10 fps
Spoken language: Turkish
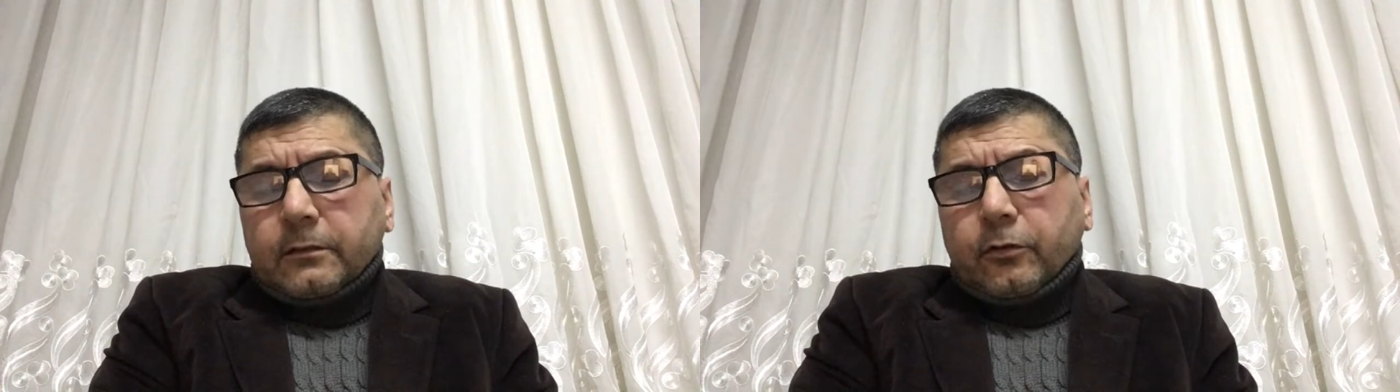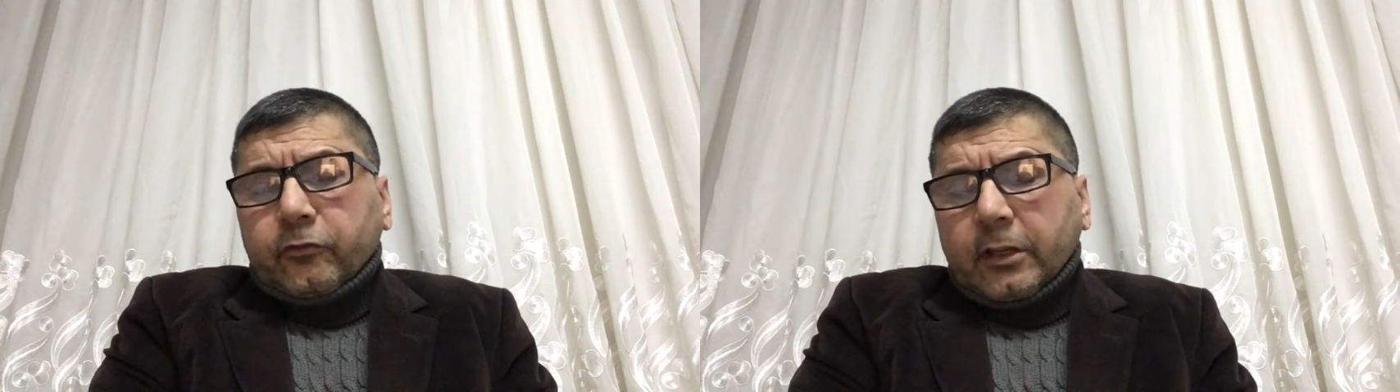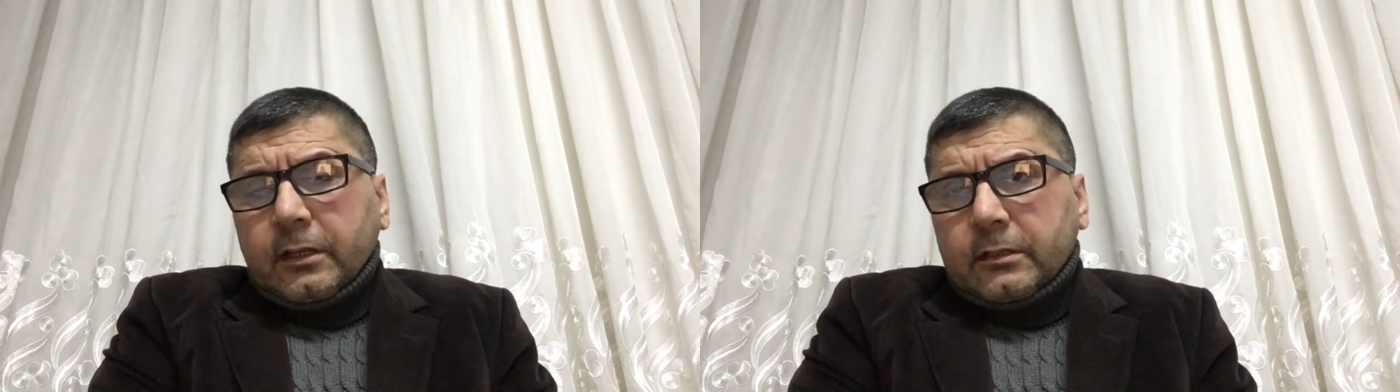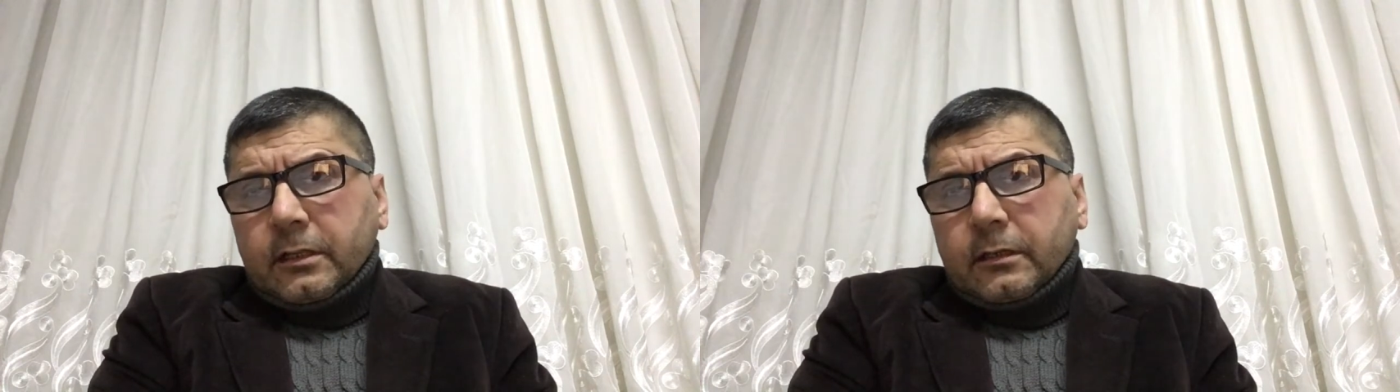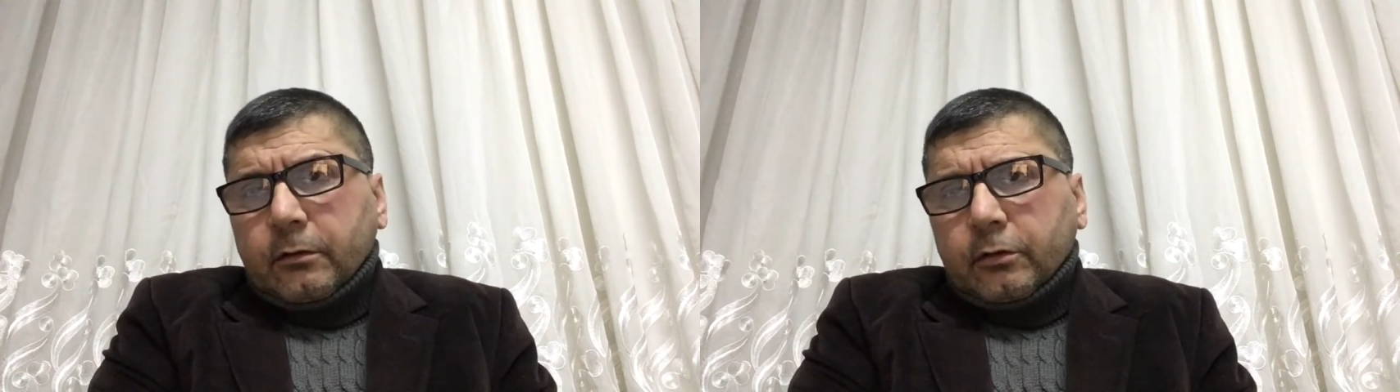
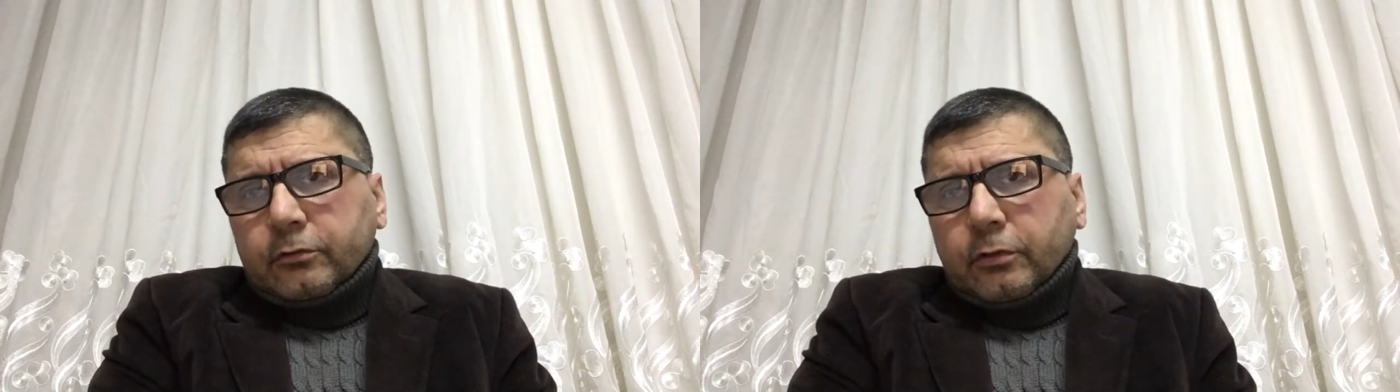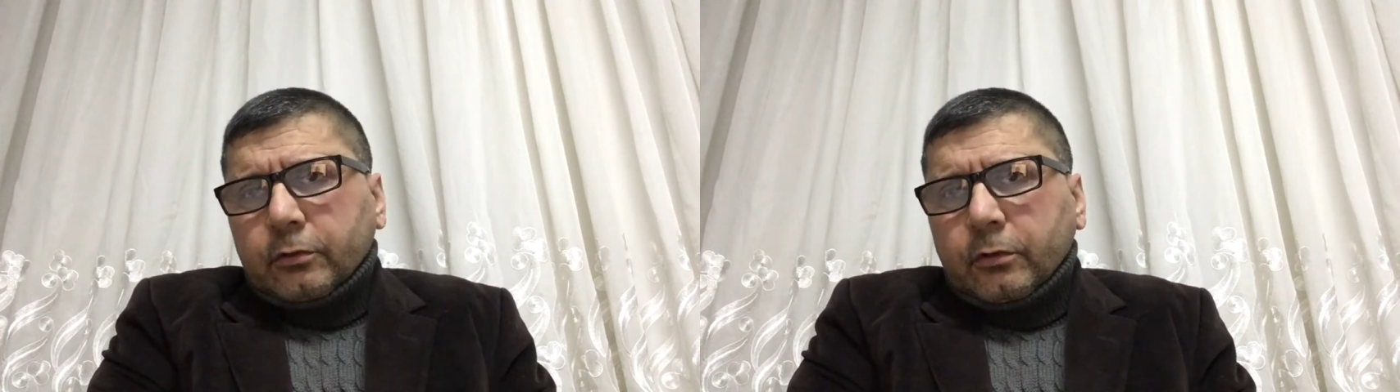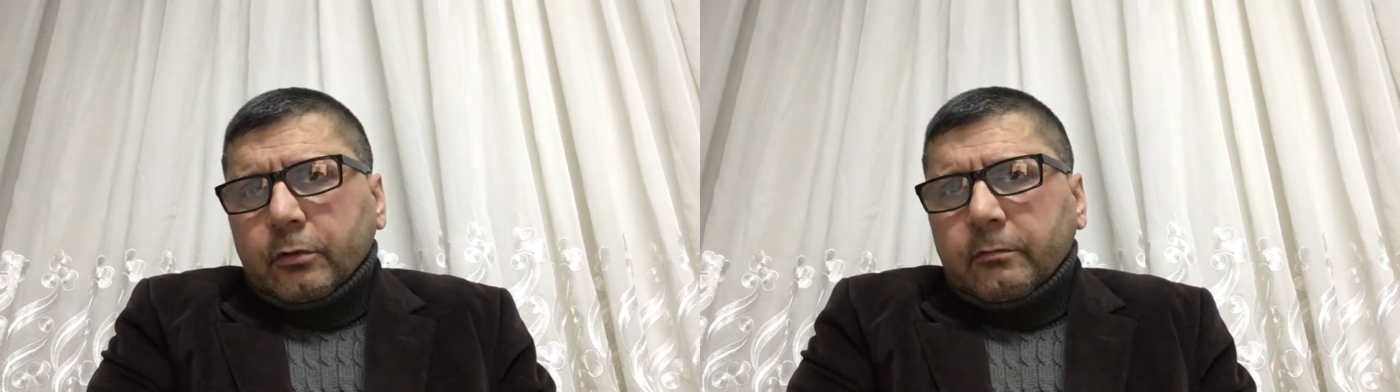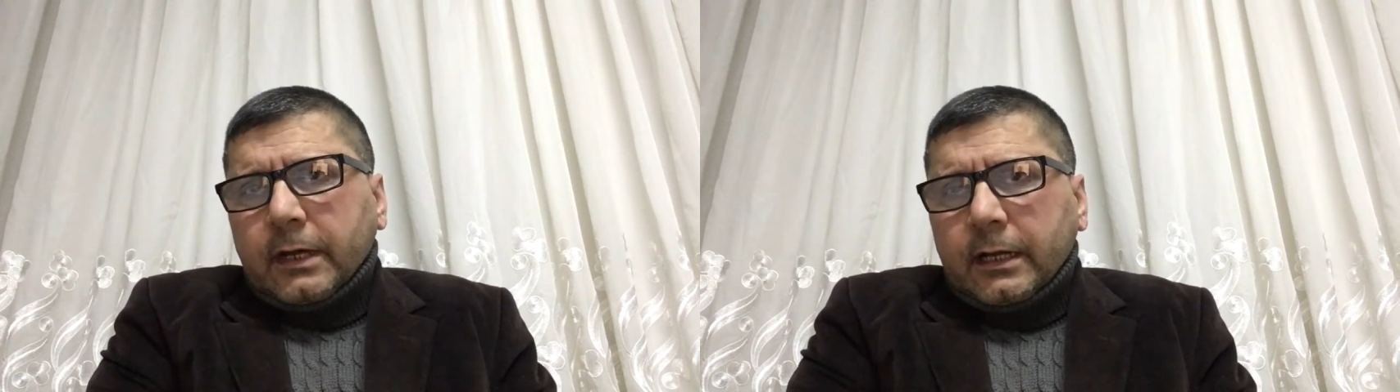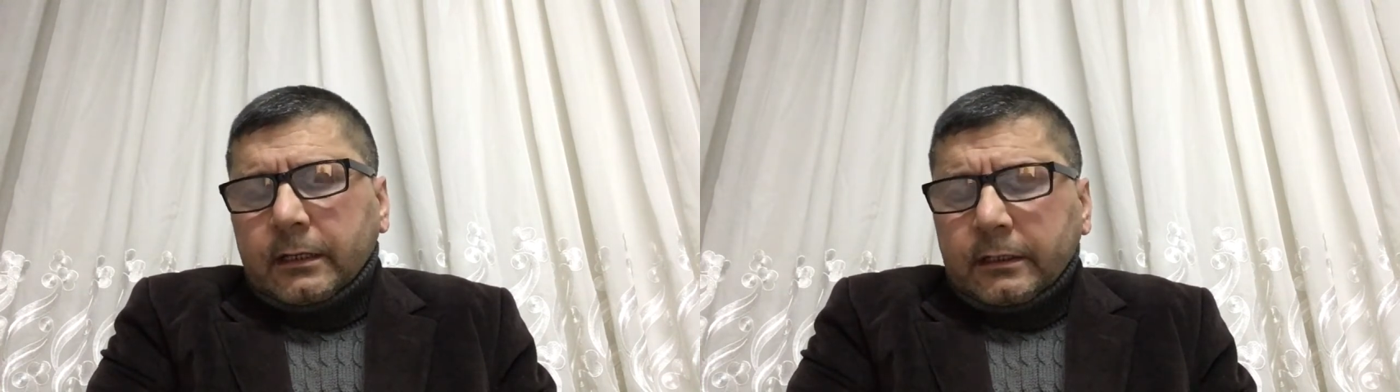Özellikle de Orta Doğu
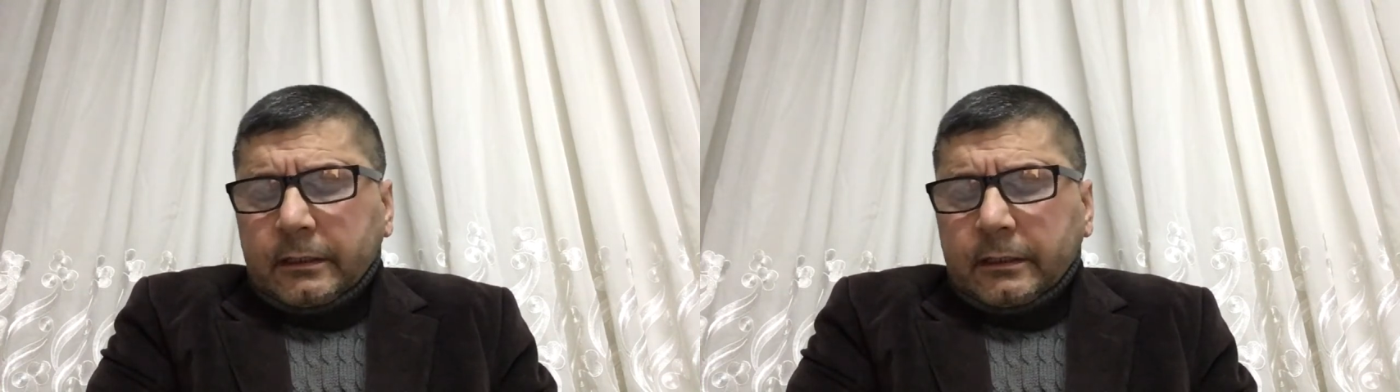ve